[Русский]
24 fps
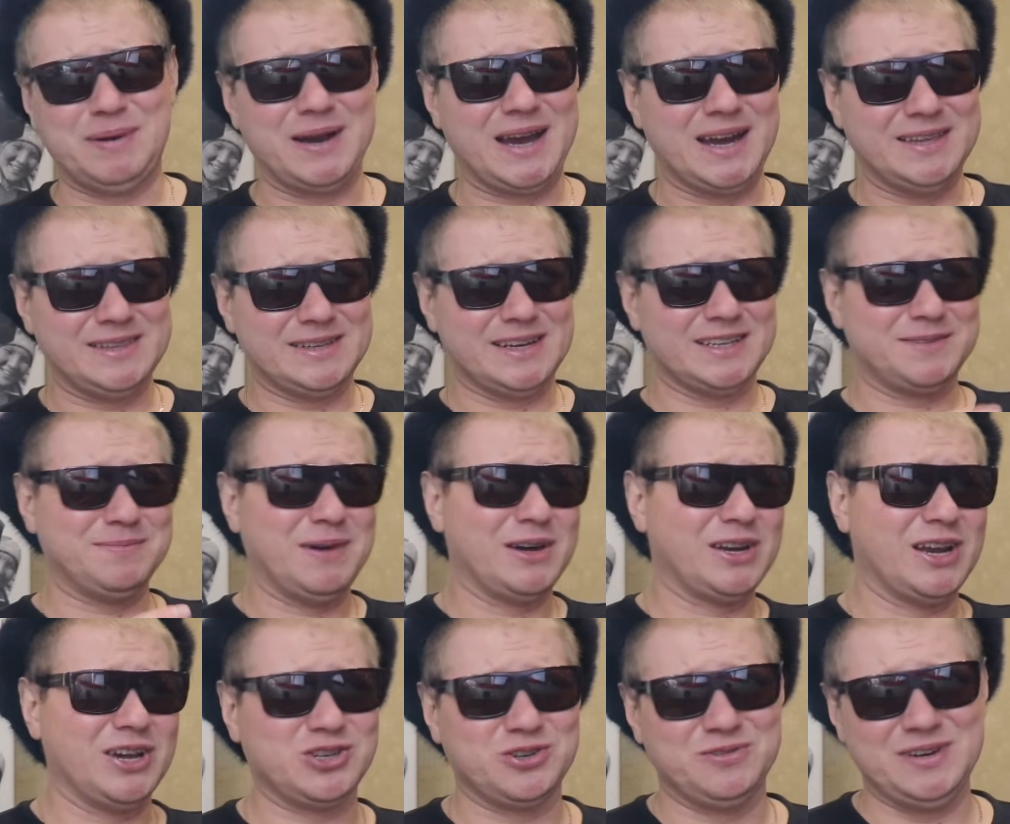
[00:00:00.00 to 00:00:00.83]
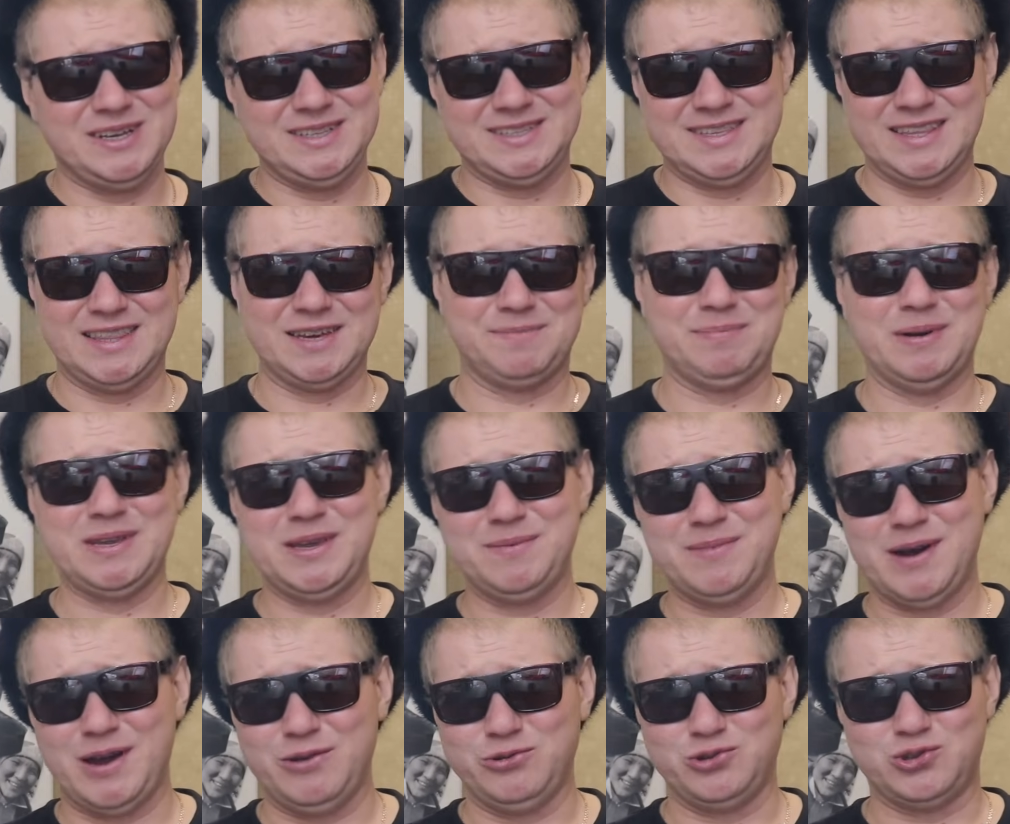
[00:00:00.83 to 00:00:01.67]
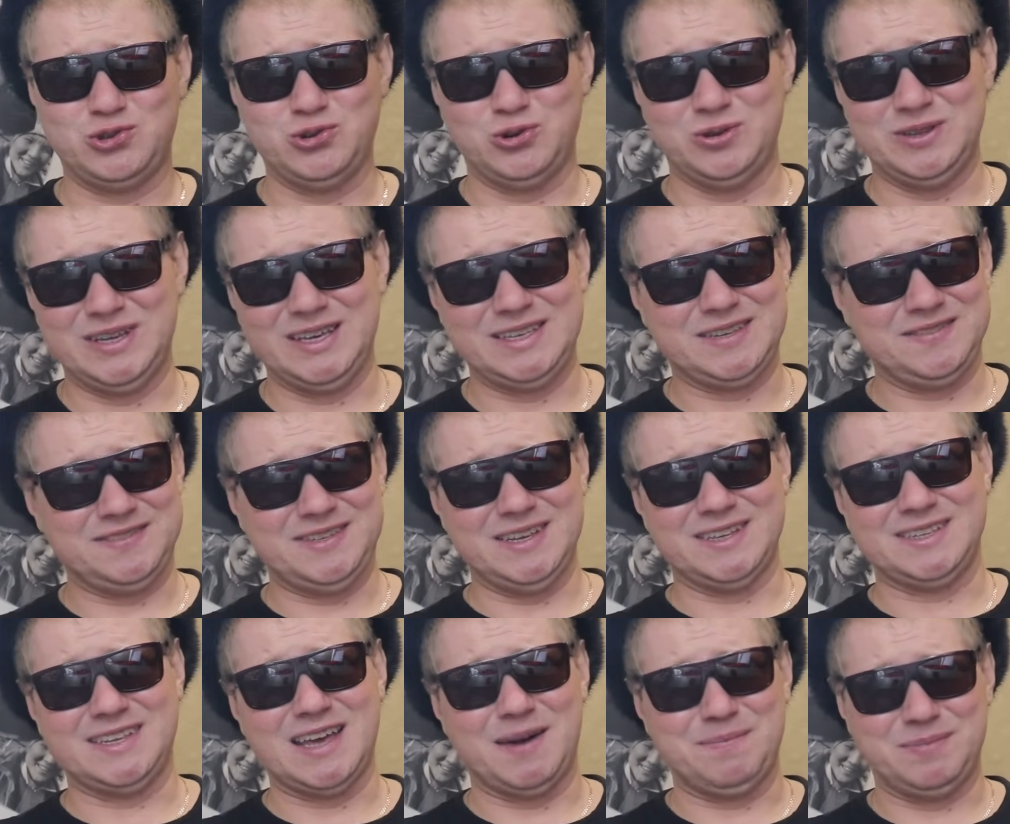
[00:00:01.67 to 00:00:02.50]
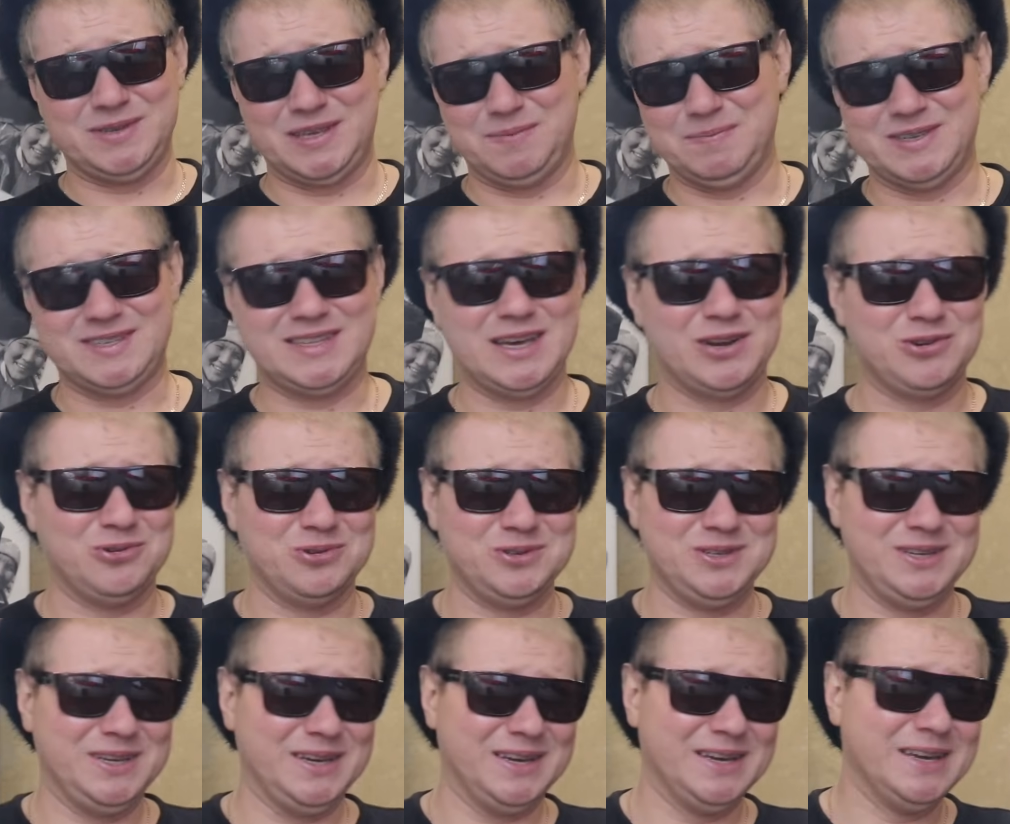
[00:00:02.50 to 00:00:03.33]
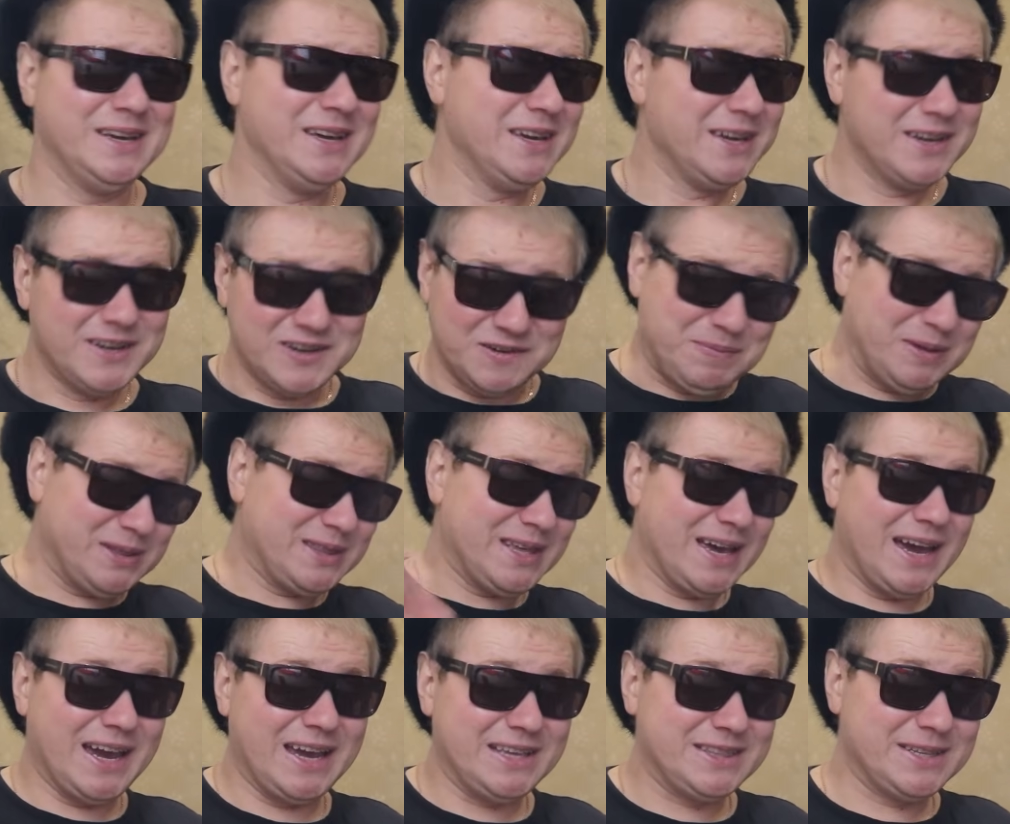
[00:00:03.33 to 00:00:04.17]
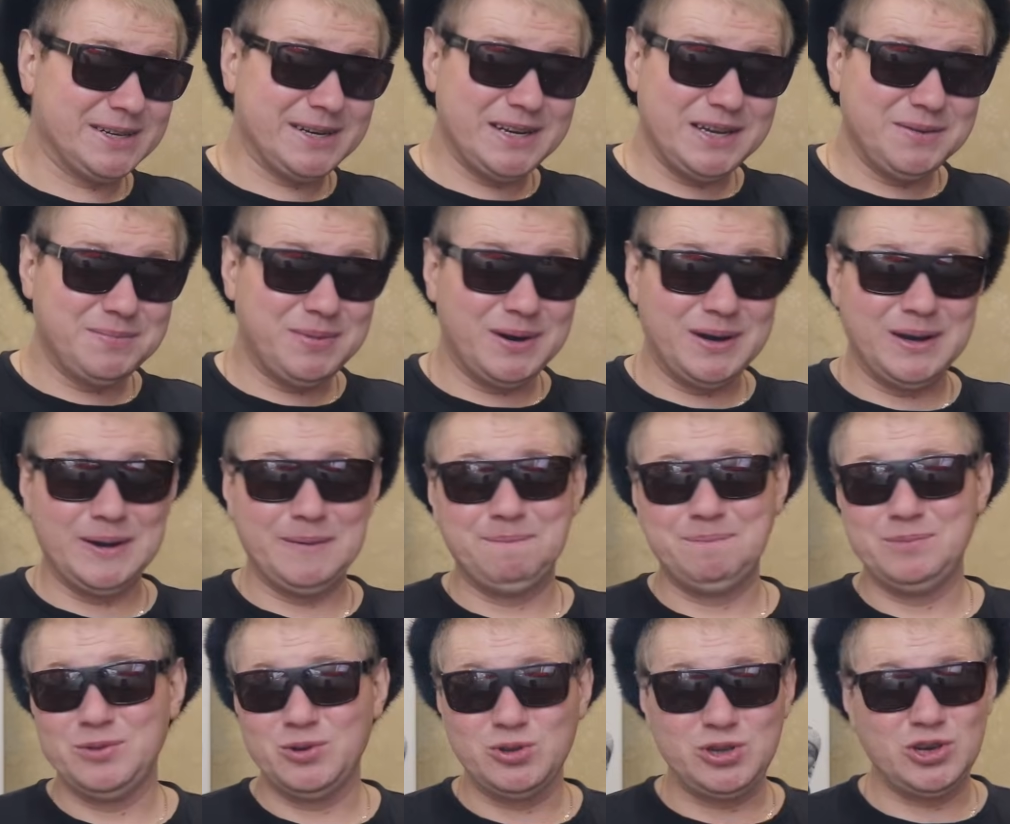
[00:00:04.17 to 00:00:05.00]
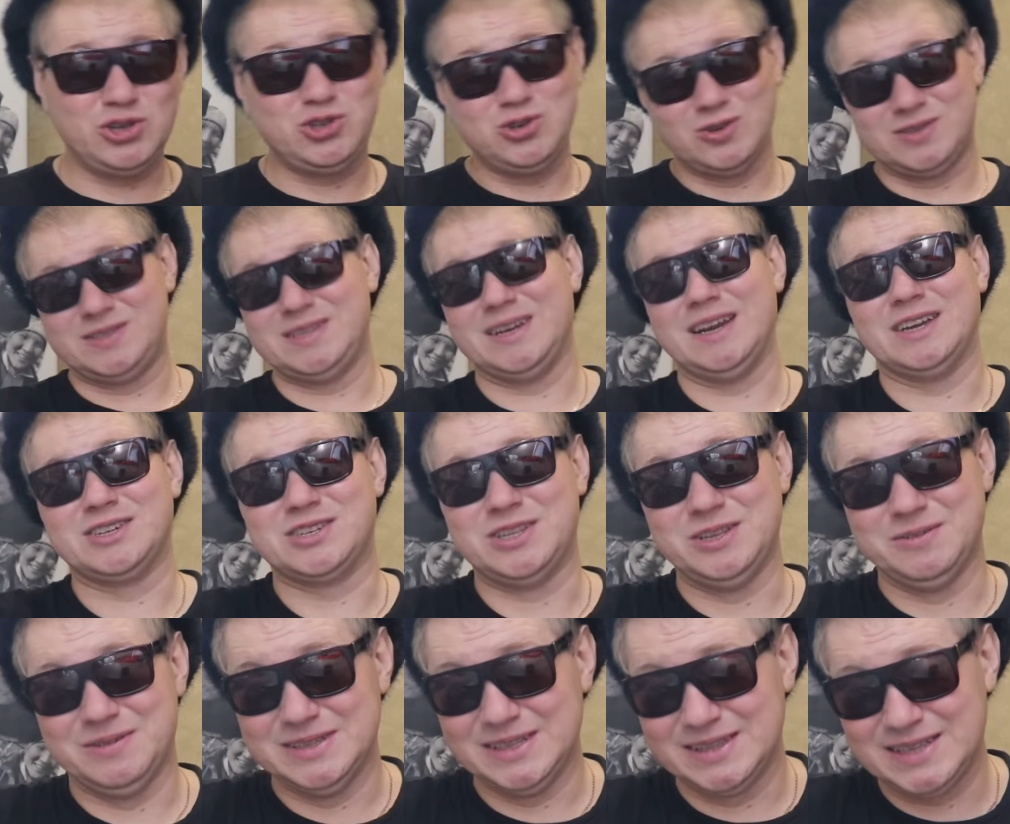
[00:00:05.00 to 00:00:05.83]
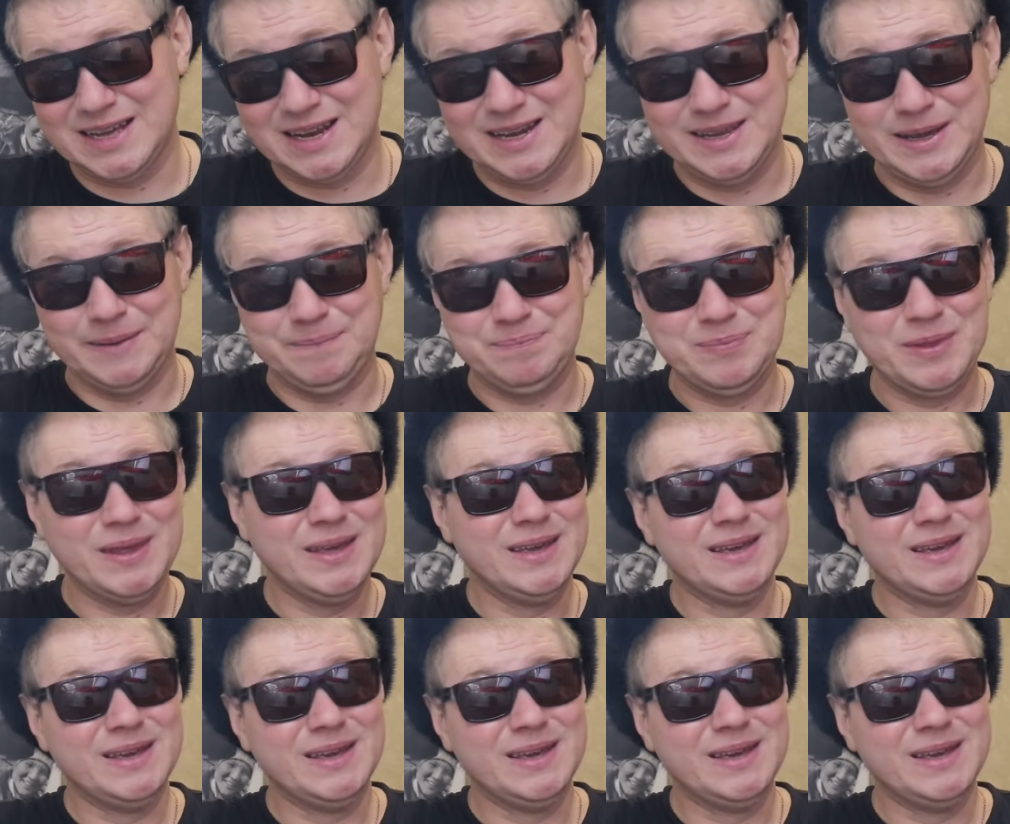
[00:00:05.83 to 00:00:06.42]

пока она размораживается, я так понимаю, что на эти все запахи посторонние впитает рыба. Но ну, ничего страшного, Натали.